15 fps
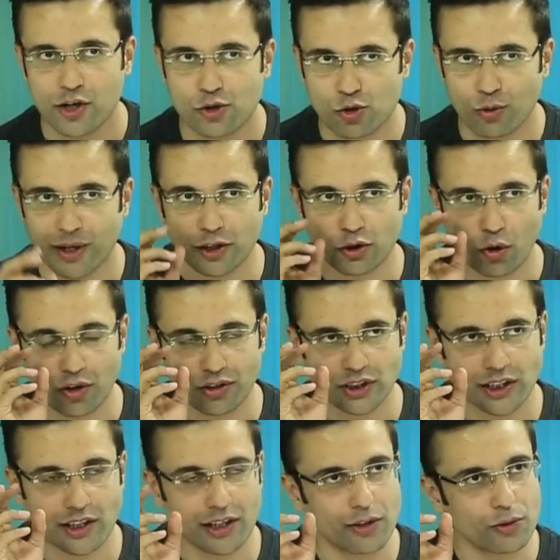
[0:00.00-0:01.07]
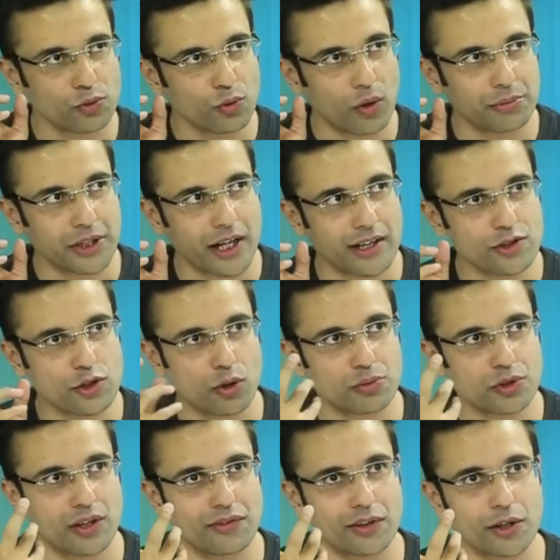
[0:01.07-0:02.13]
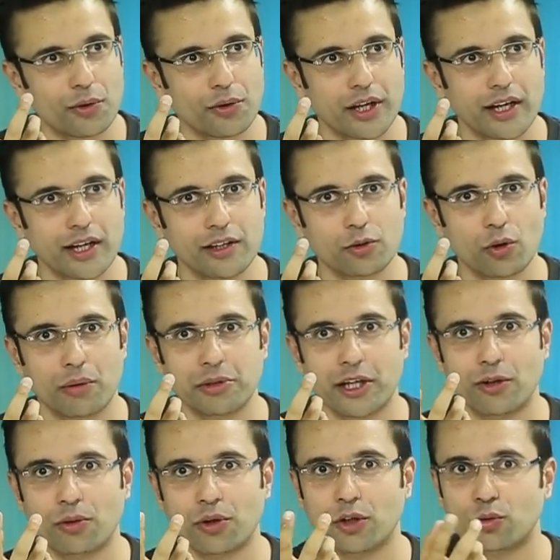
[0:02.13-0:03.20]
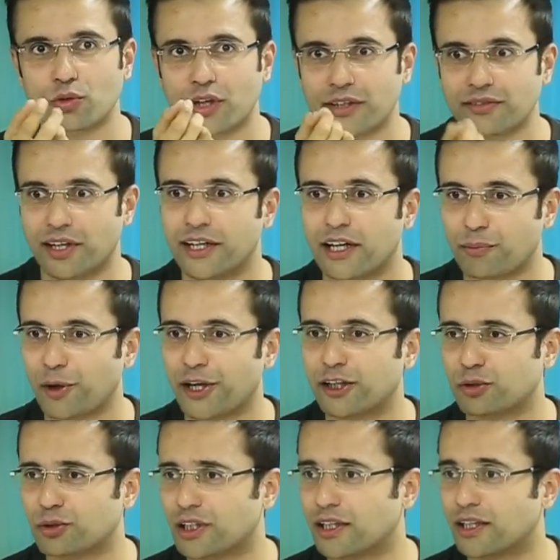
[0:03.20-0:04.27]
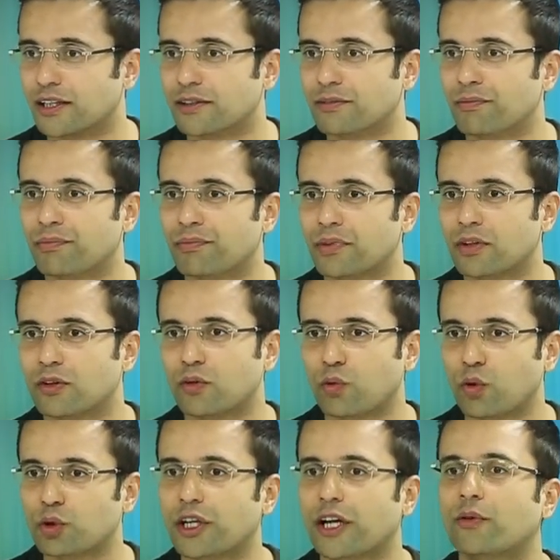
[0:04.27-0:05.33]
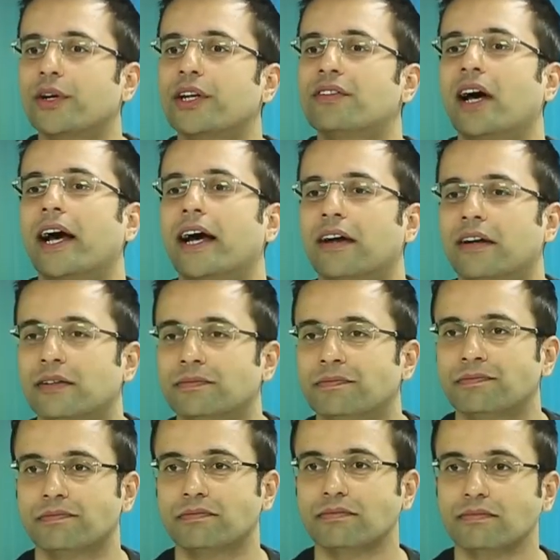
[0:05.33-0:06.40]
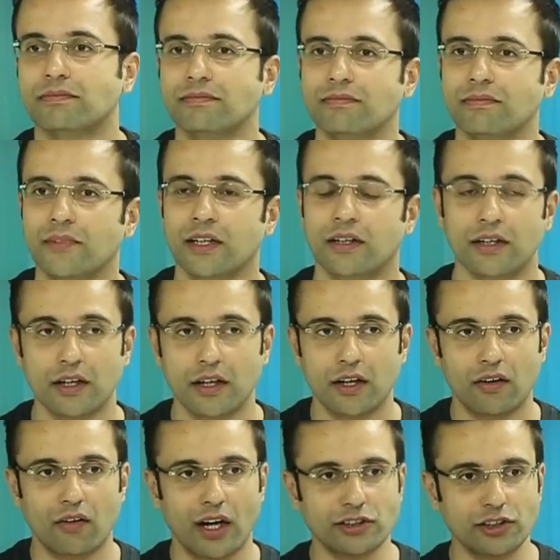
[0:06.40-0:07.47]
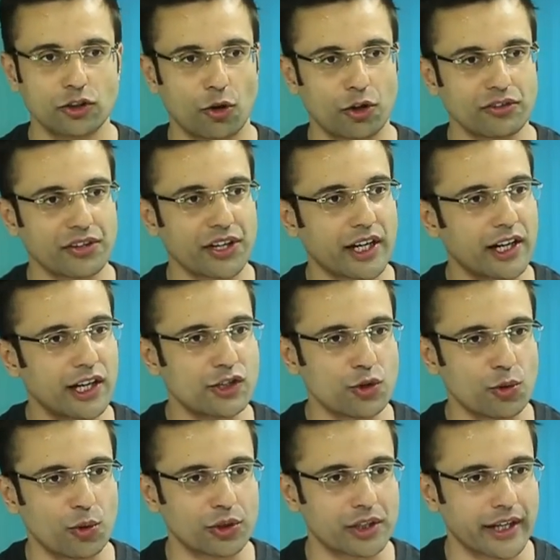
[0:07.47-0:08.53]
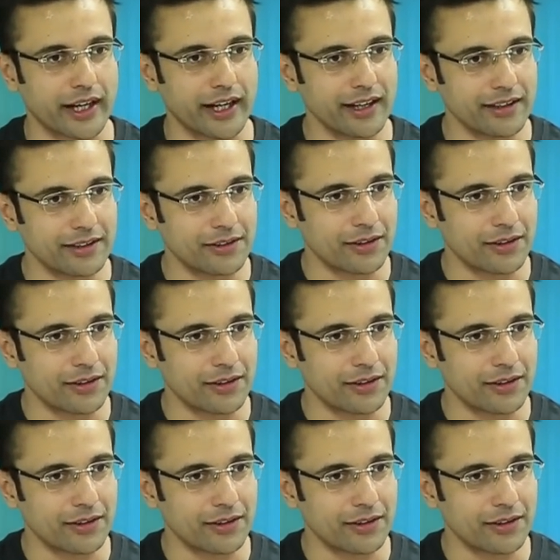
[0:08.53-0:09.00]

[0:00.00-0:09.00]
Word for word: जो हमारे थॉट्स हैं ना अगर उनको आप ध्यान से ऑब्जर्व करोगे तो आप देखोगे उसका एक सेंटर पॉइंट होता है वो होता है कोई डिज़ायर वहाँ से थॉट्स निकलने शुरू होते हैं